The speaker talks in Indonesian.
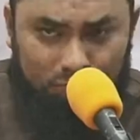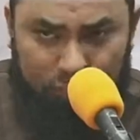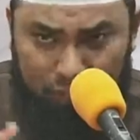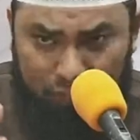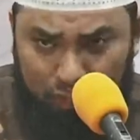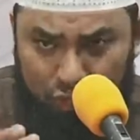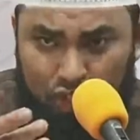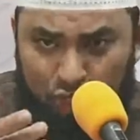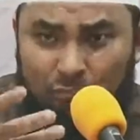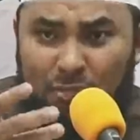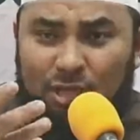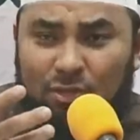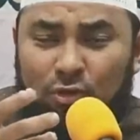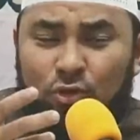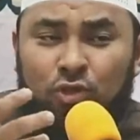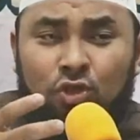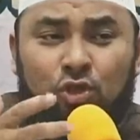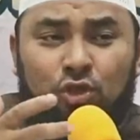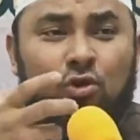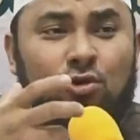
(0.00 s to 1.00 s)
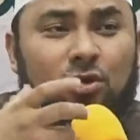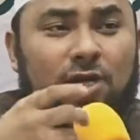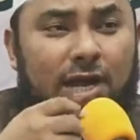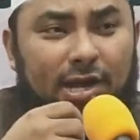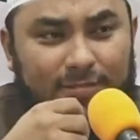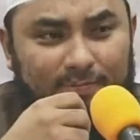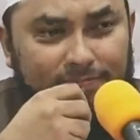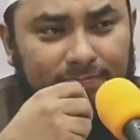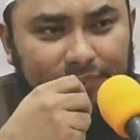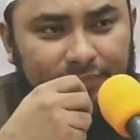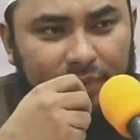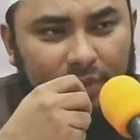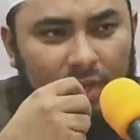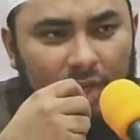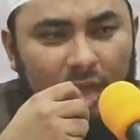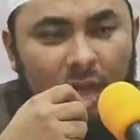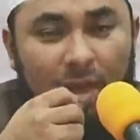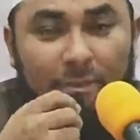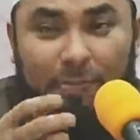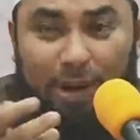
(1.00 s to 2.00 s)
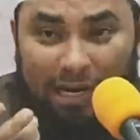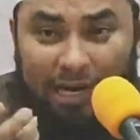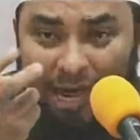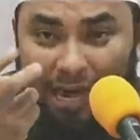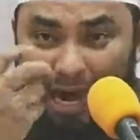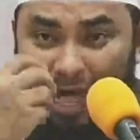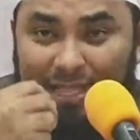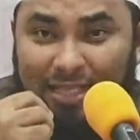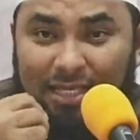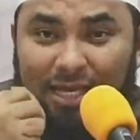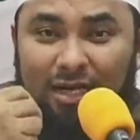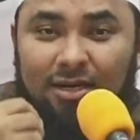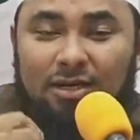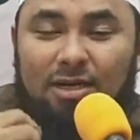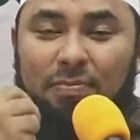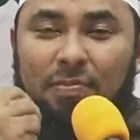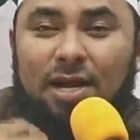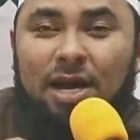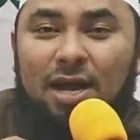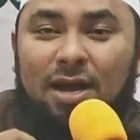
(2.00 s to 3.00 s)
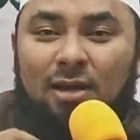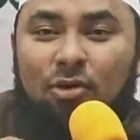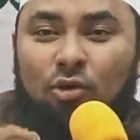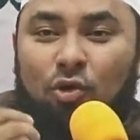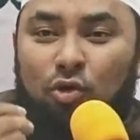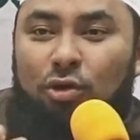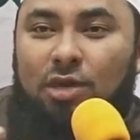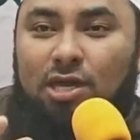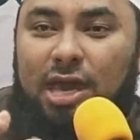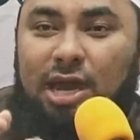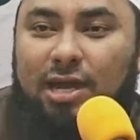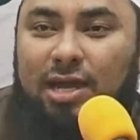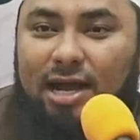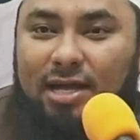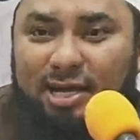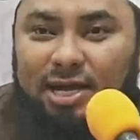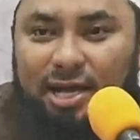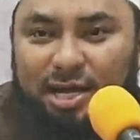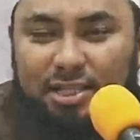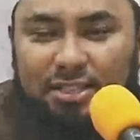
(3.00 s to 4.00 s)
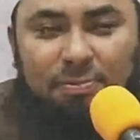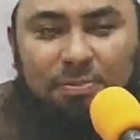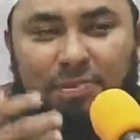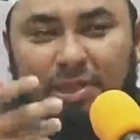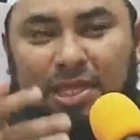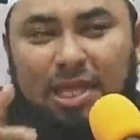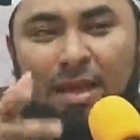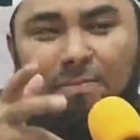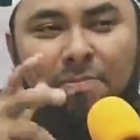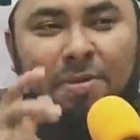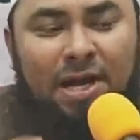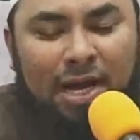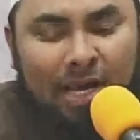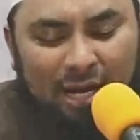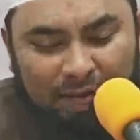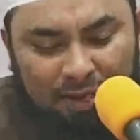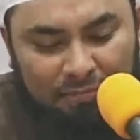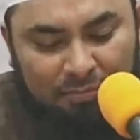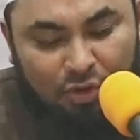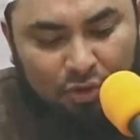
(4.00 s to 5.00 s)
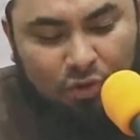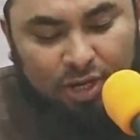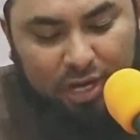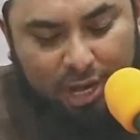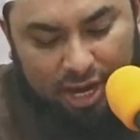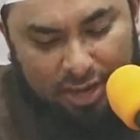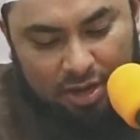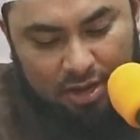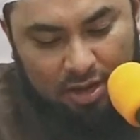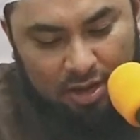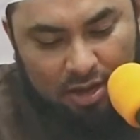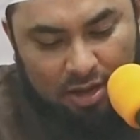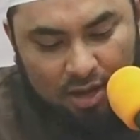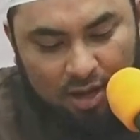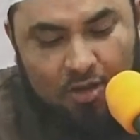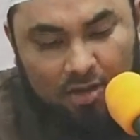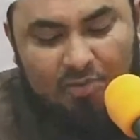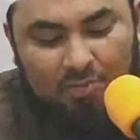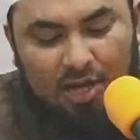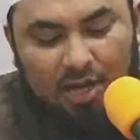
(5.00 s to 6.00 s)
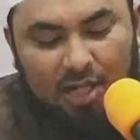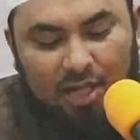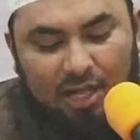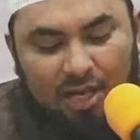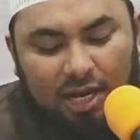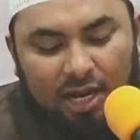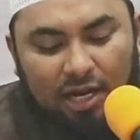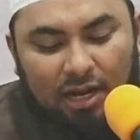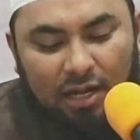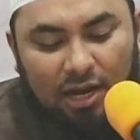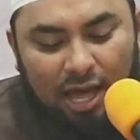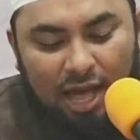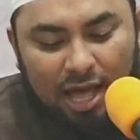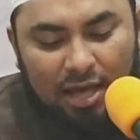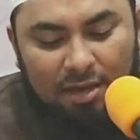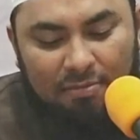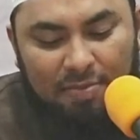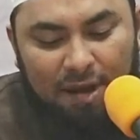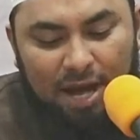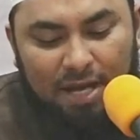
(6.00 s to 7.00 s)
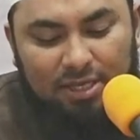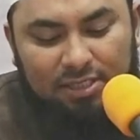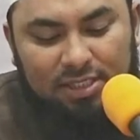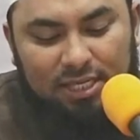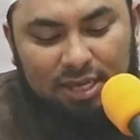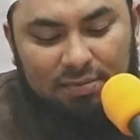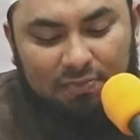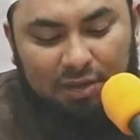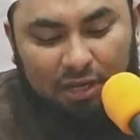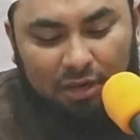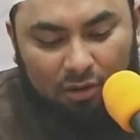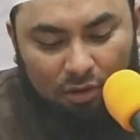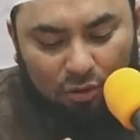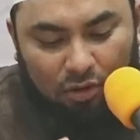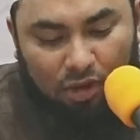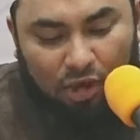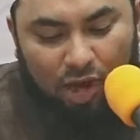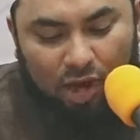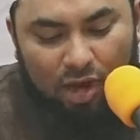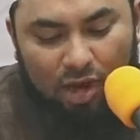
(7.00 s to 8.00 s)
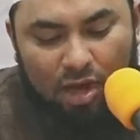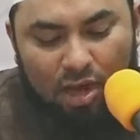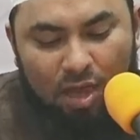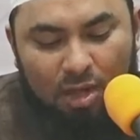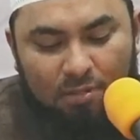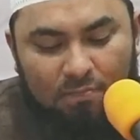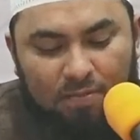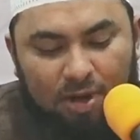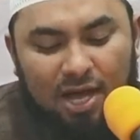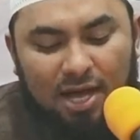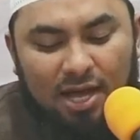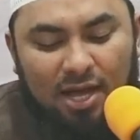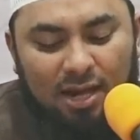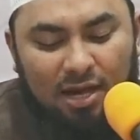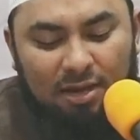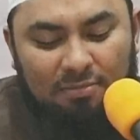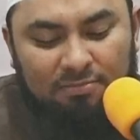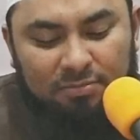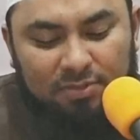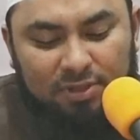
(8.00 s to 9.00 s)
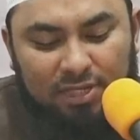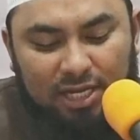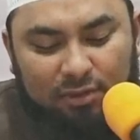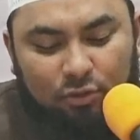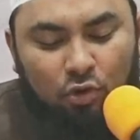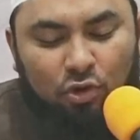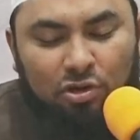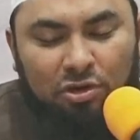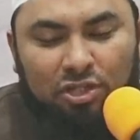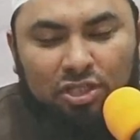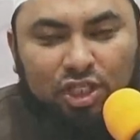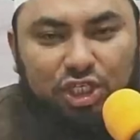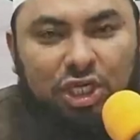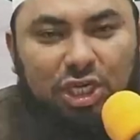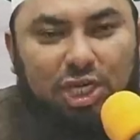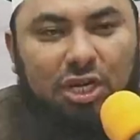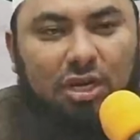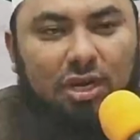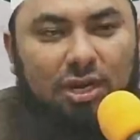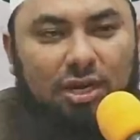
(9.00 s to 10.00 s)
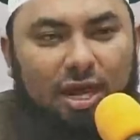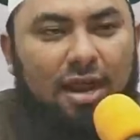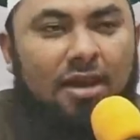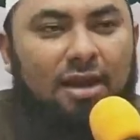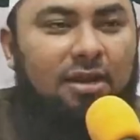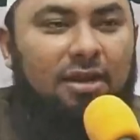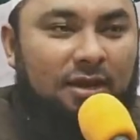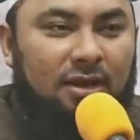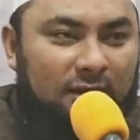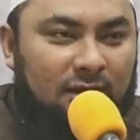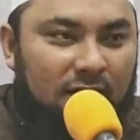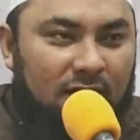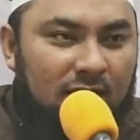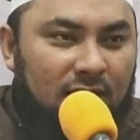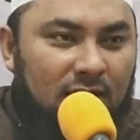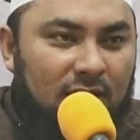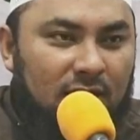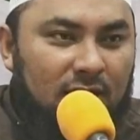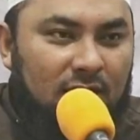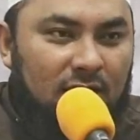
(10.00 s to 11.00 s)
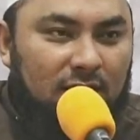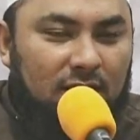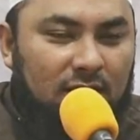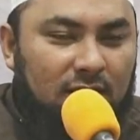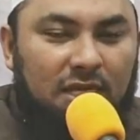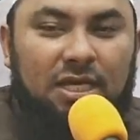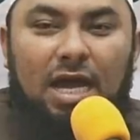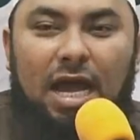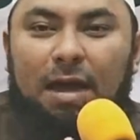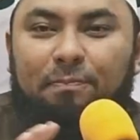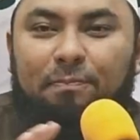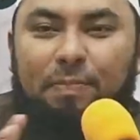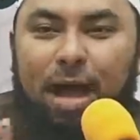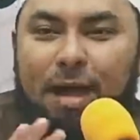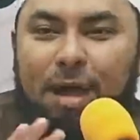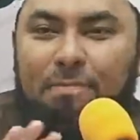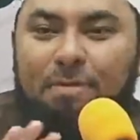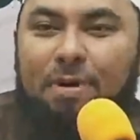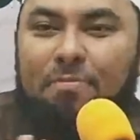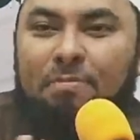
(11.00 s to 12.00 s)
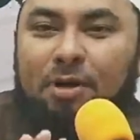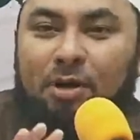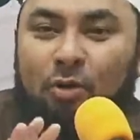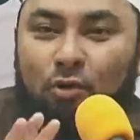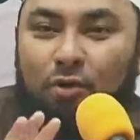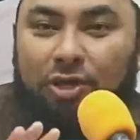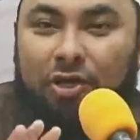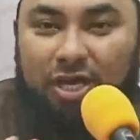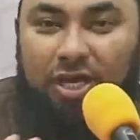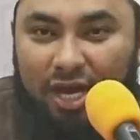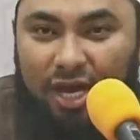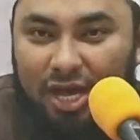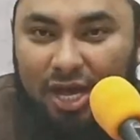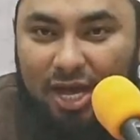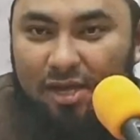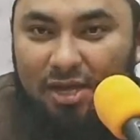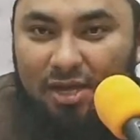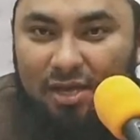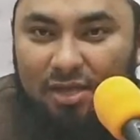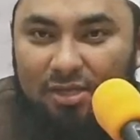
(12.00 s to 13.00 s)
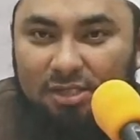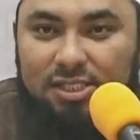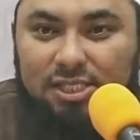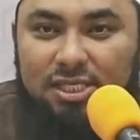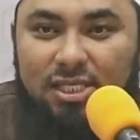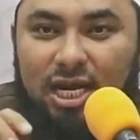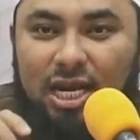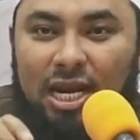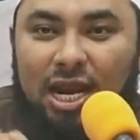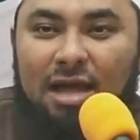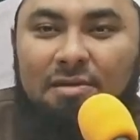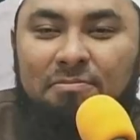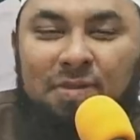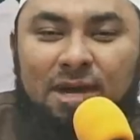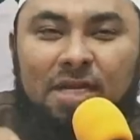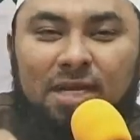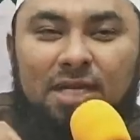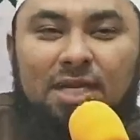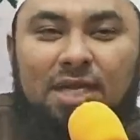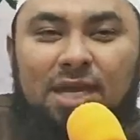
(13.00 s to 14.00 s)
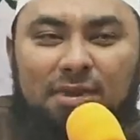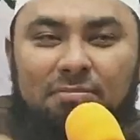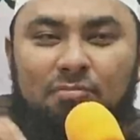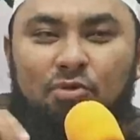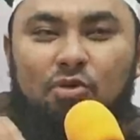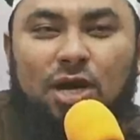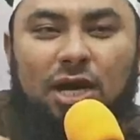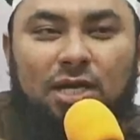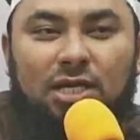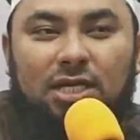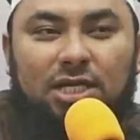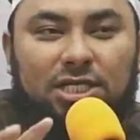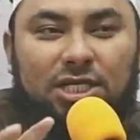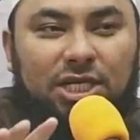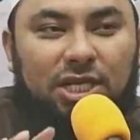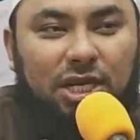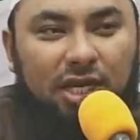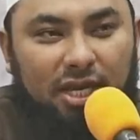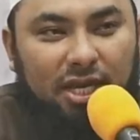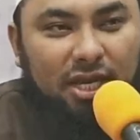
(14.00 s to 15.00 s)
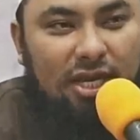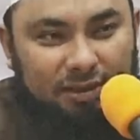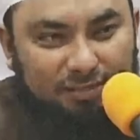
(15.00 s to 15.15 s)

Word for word: coba tunjukkan perlihatkan kepadaku rukyah kalian seperti apa kalian merukyah Nabi katakan la ba'sa birruqa ma lam takun syirkan tidak apa-apa merukyah selama dia bukan kesyirikan